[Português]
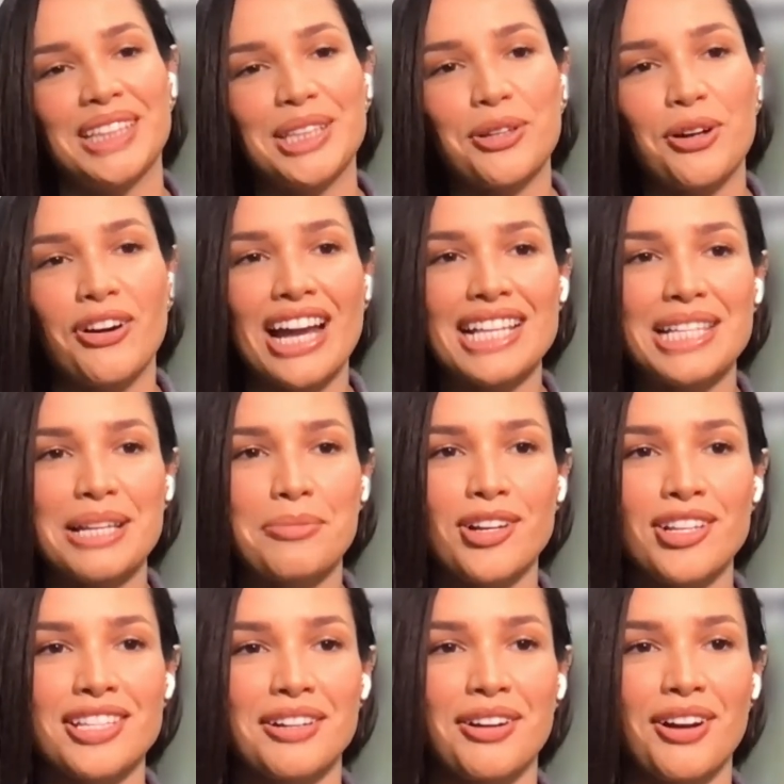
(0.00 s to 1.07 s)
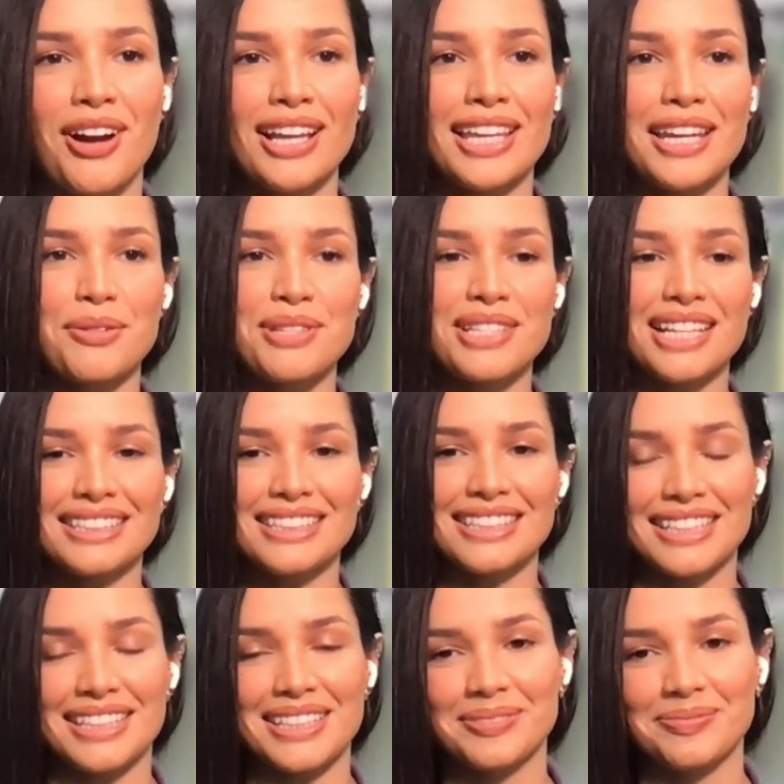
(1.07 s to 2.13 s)
Então essa emoção eu ainda não
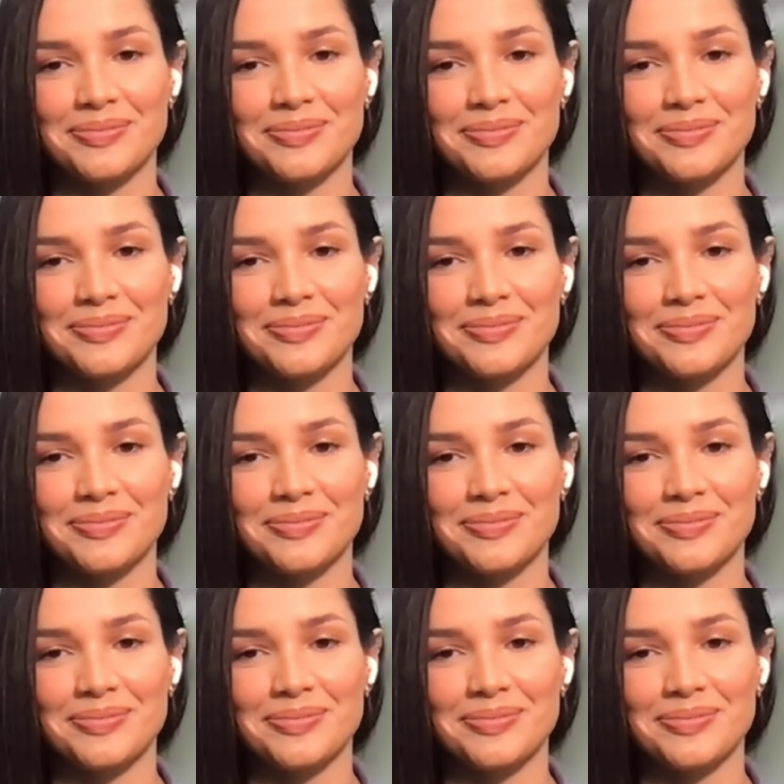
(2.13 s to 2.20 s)
senti.